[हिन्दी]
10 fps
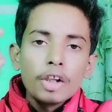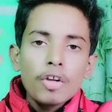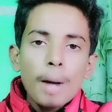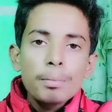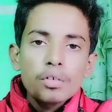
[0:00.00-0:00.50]

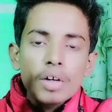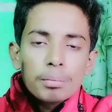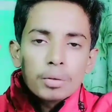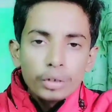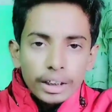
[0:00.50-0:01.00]
तो आप उसको
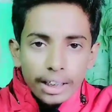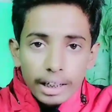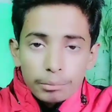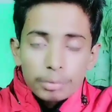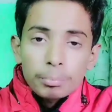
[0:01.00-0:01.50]
आप खुद के
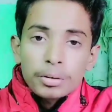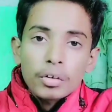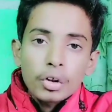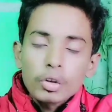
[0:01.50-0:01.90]
लैंग्वेज में अपने शॉर्ट